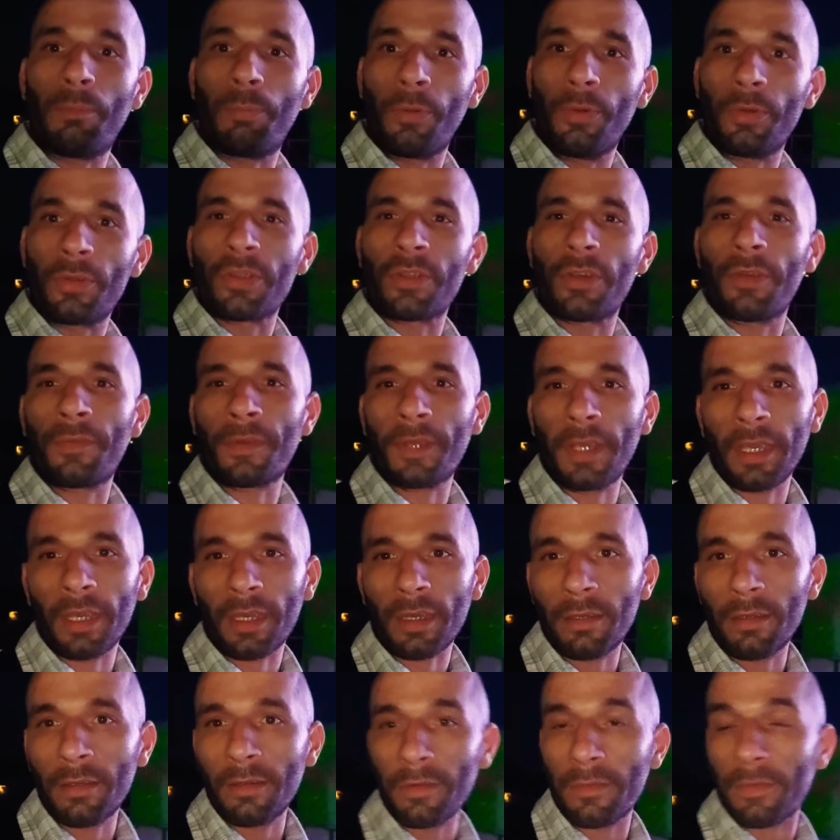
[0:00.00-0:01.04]
plus que
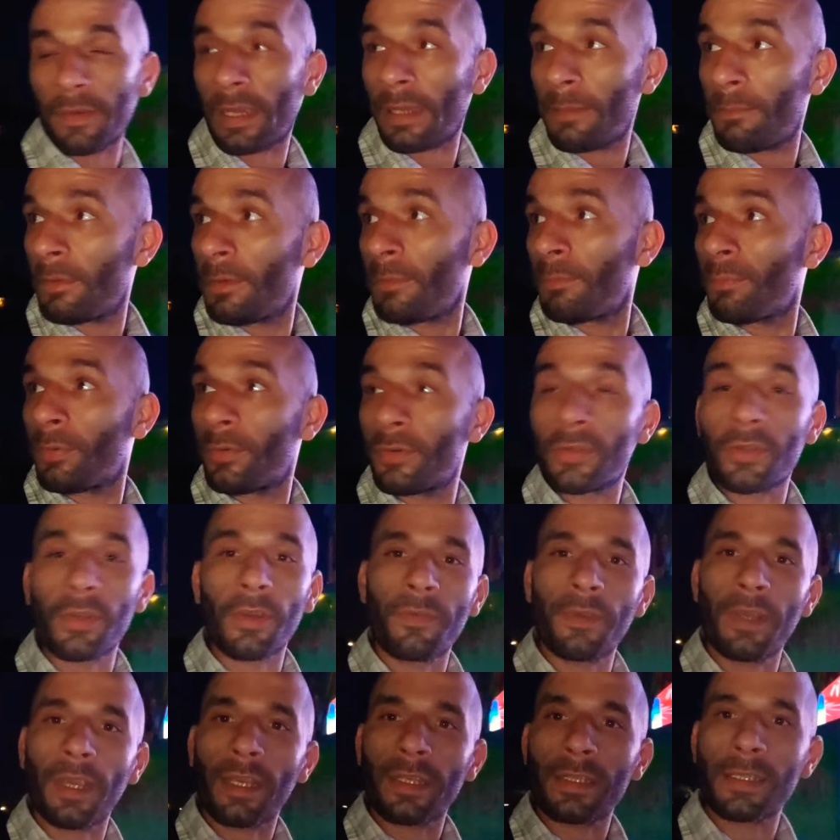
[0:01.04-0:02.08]
fier. Vraiment plus que
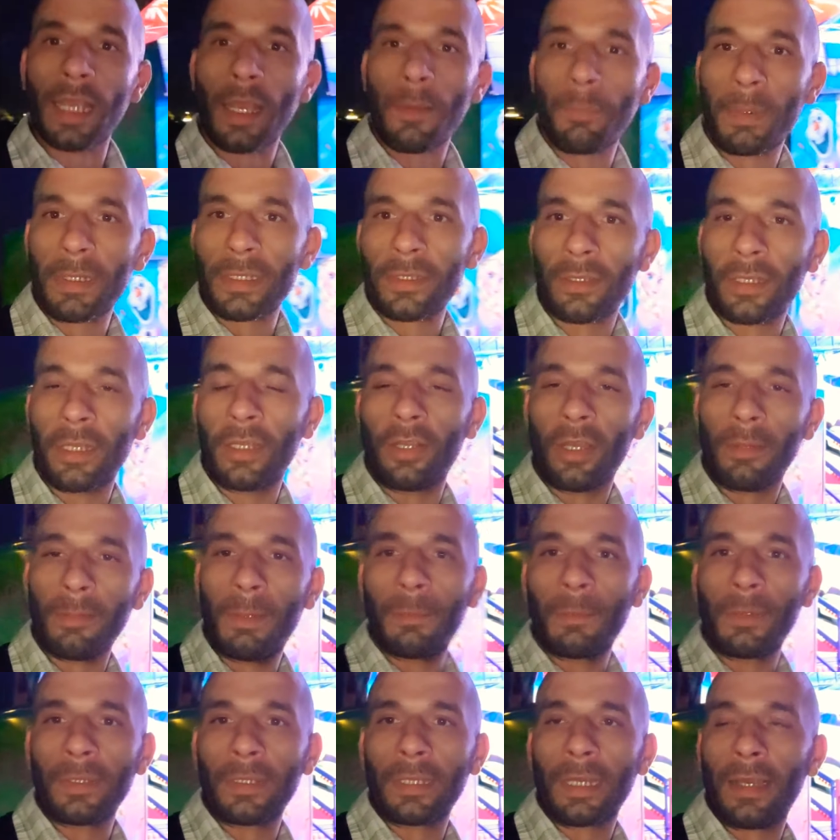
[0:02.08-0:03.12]
fier. Ça représente
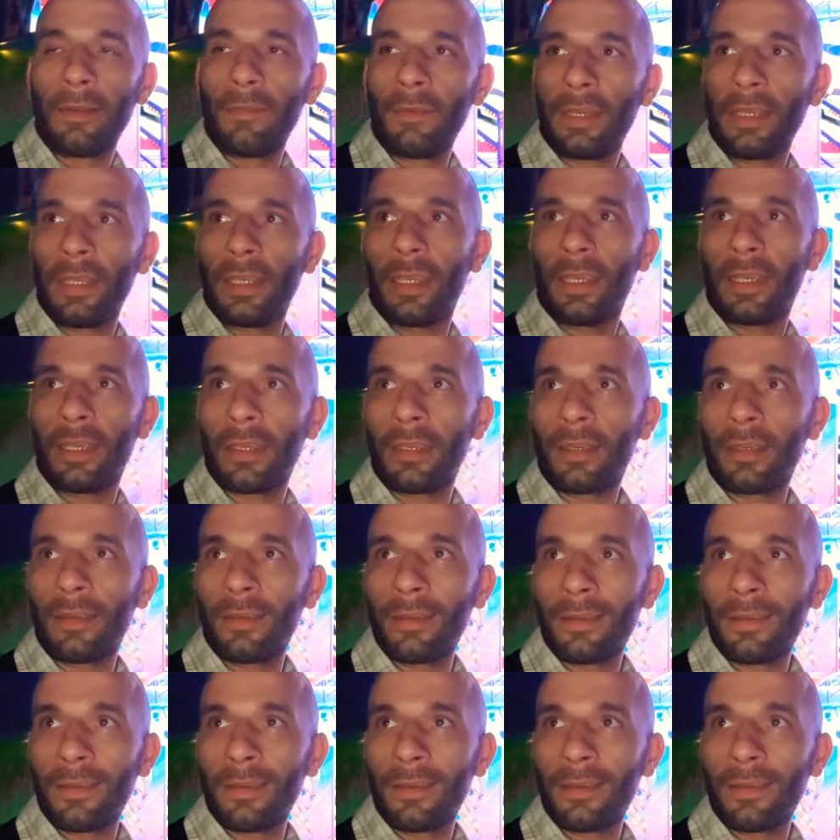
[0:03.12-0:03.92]
énormément de travail et.